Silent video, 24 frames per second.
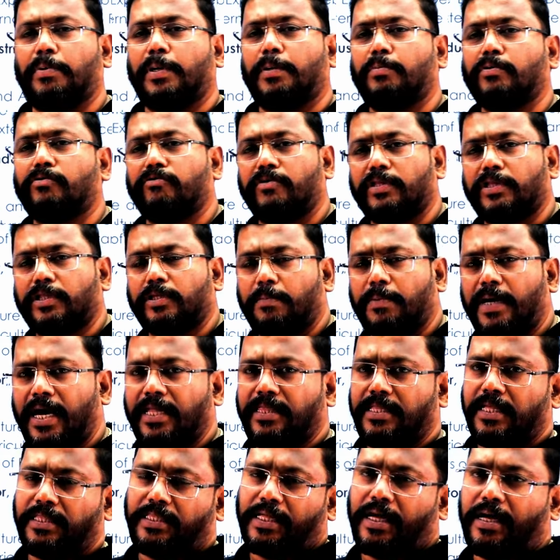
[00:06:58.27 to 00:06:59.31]
ప్రభుత్వ యుక్త
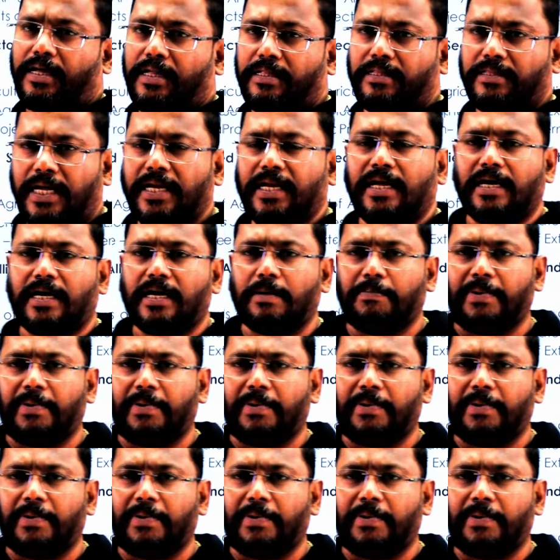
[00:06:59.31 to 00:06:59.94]
బాధ్యత దాని యొక్క